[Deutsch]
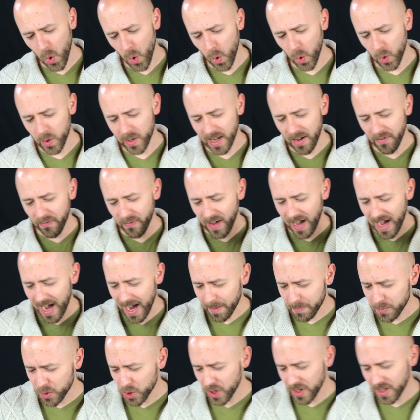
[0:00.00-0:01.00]
und er
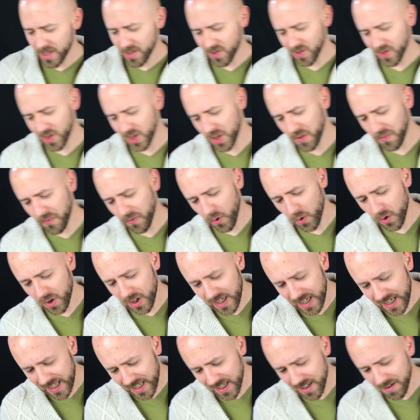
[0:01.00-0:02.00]
verabschiedet sich von
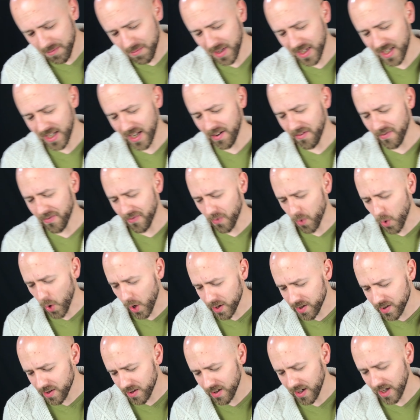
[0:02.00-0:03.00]
ihnen mit den
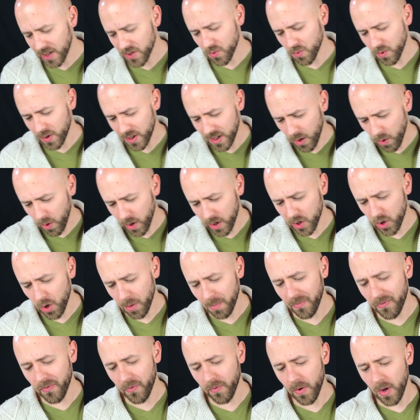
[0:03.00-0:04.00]
Worten, also genauer
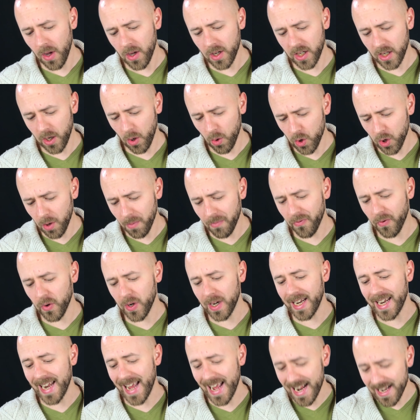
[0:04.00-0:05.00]
genommen genau genommen von
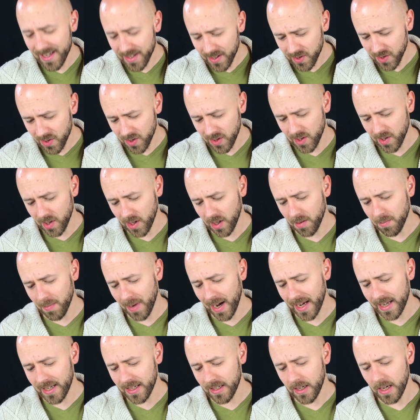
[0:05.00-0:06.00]
den Ältesten dieser
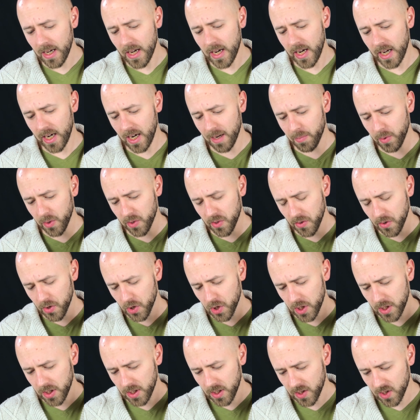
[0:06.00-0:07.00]
Gemeinde in
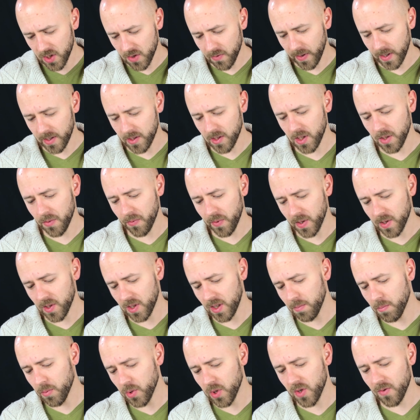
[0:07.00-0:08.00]
Apostelgeschichte 20, Vers
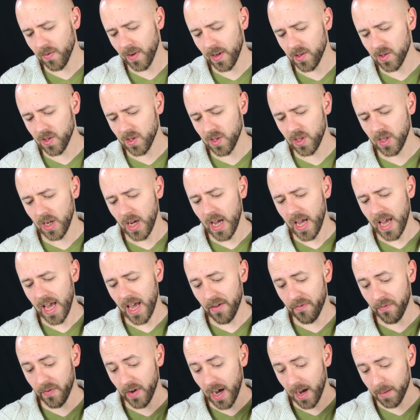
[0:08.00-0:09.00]
27. Er
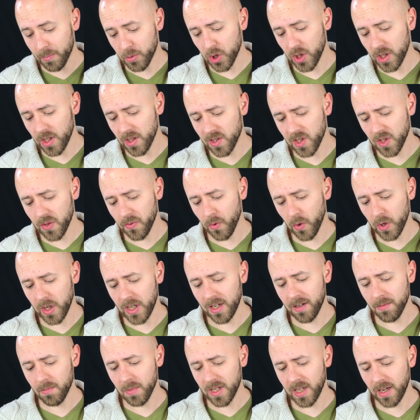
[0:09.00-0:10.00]
verabschiedet sich von
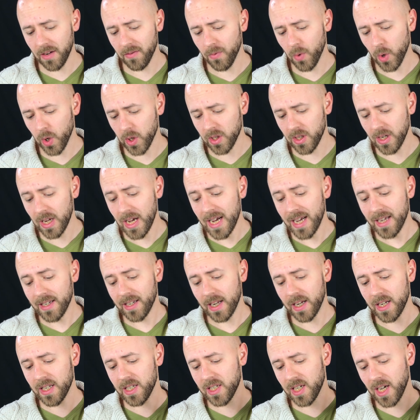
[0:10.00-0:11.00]
ihnen mit den Worten,
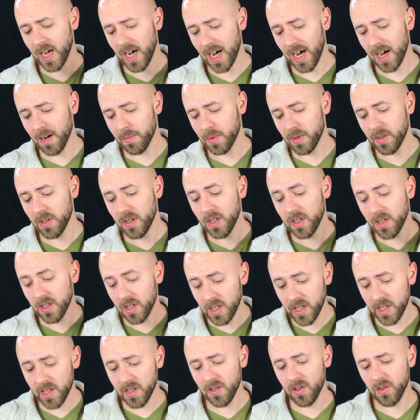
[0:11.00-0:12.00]
denn ich habe
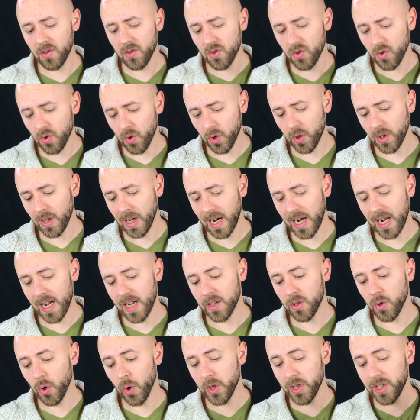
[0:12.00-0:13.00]
nicht
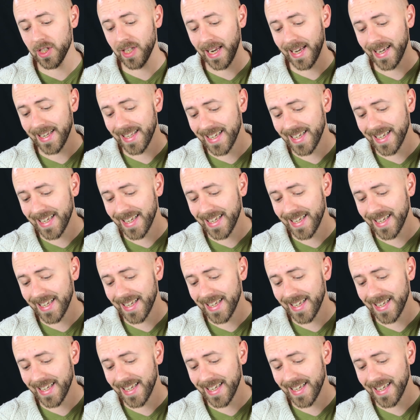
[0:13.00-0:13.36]
zurückgehalten, euch den